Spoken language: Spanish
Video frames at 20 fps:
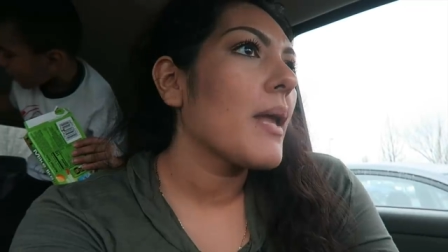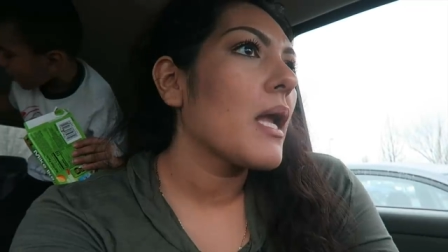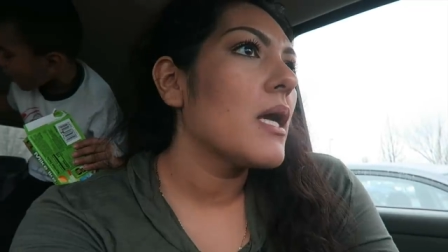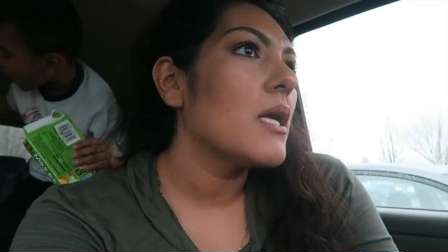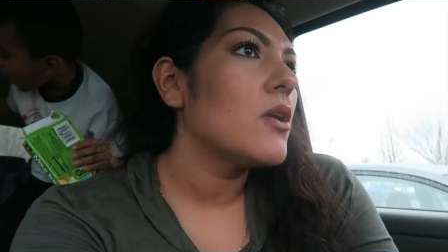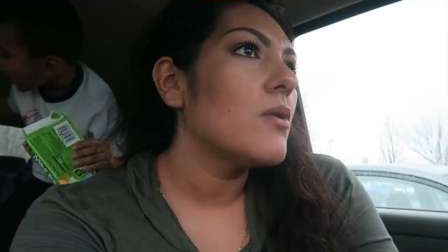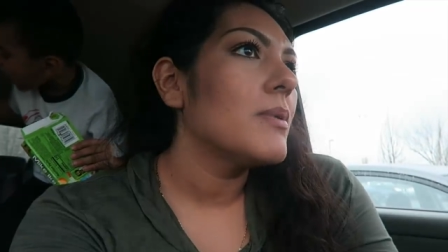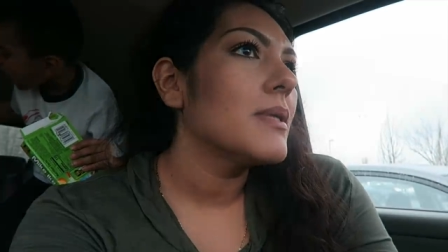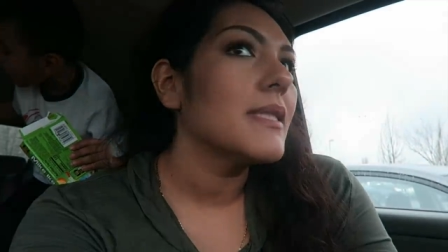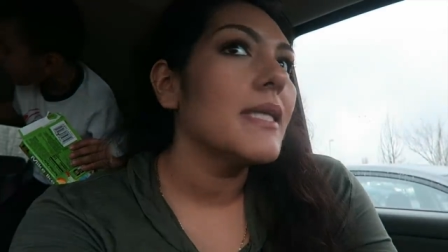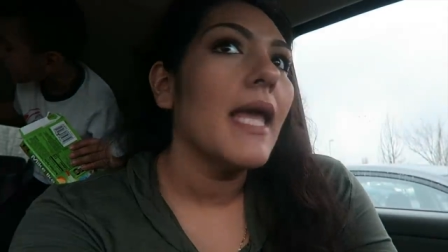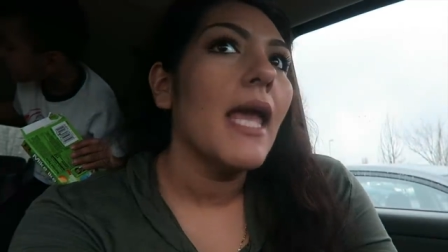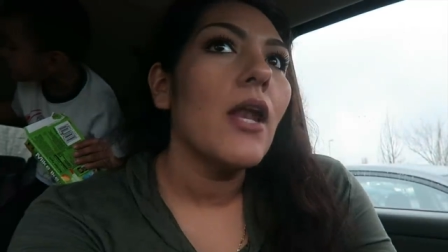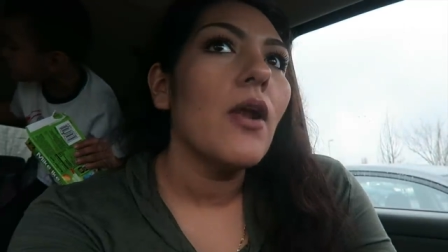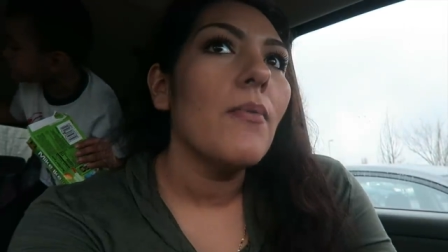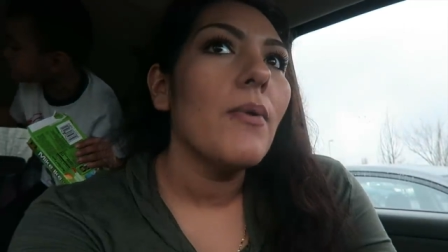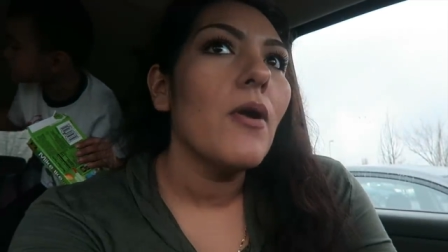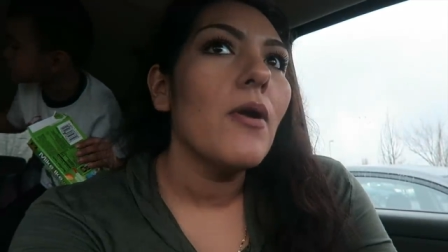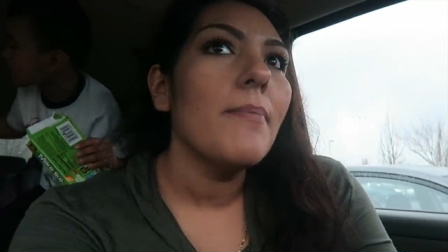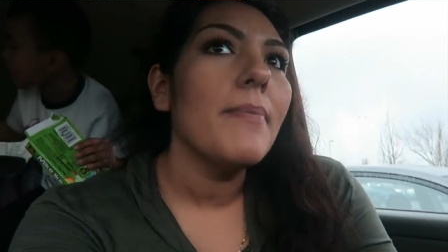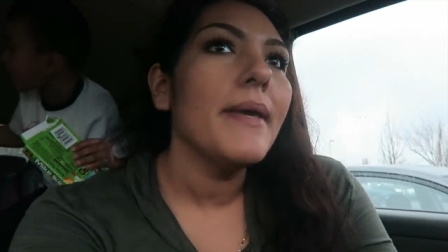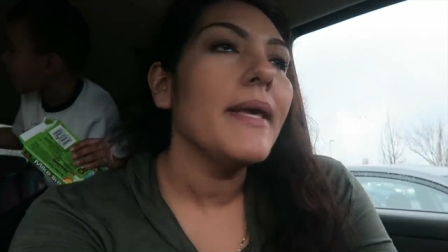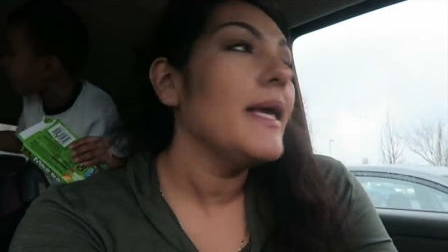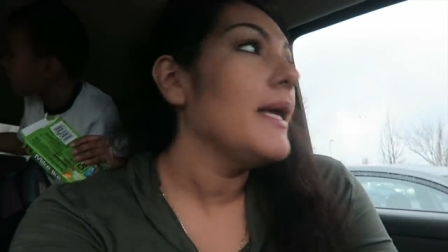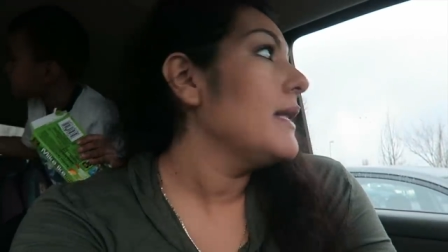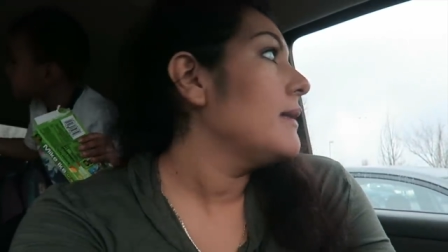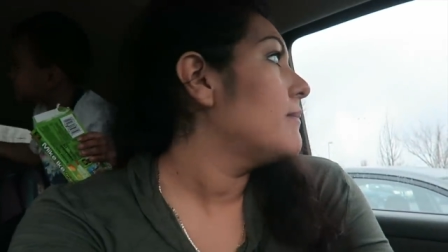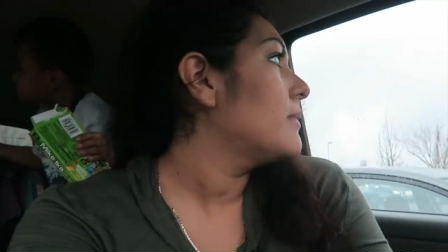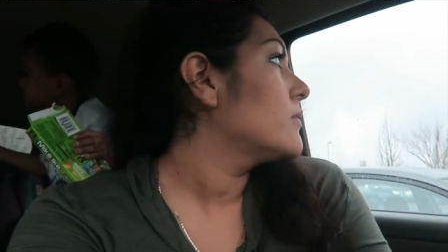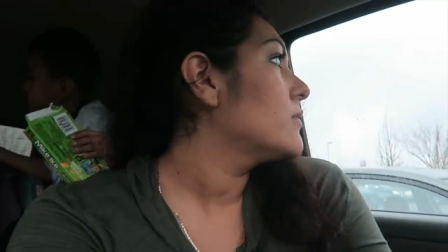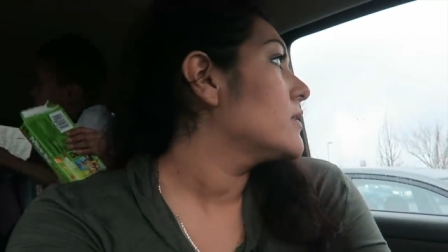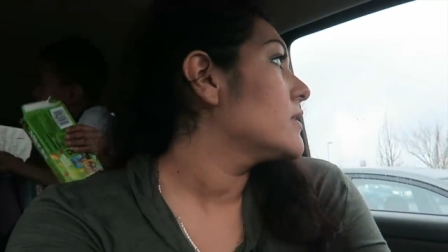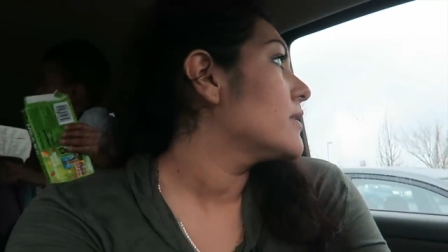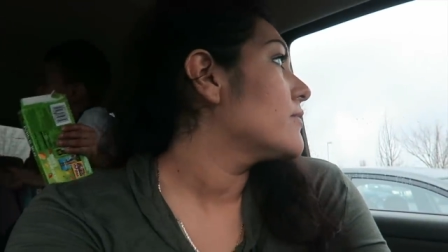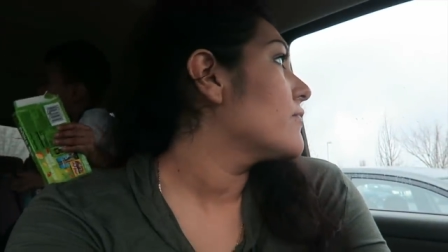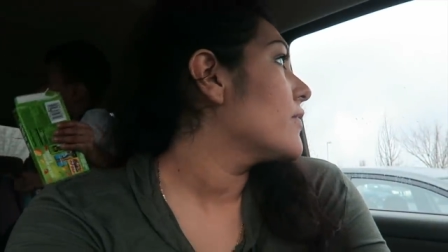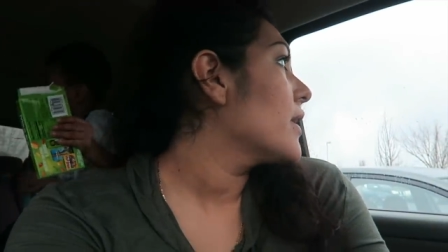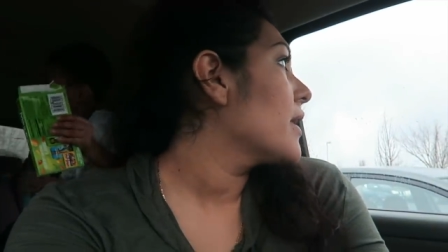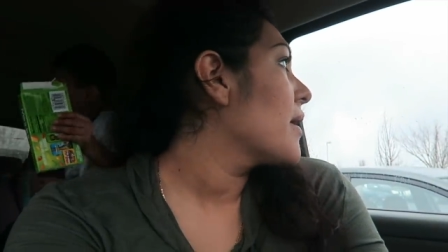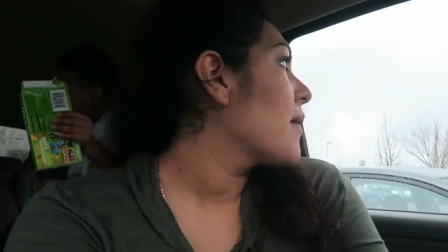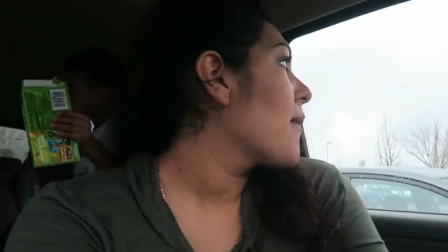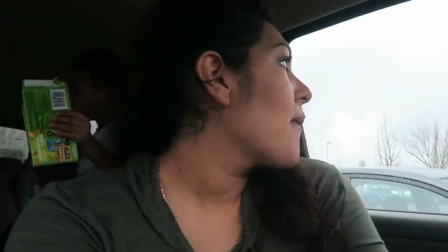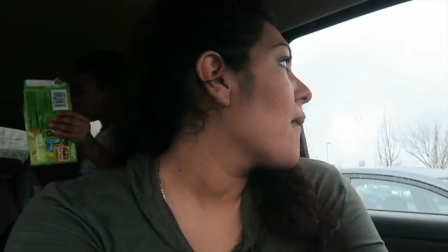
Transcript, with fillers: No, es que yo no veo el piquín. ¿Dónde se fue?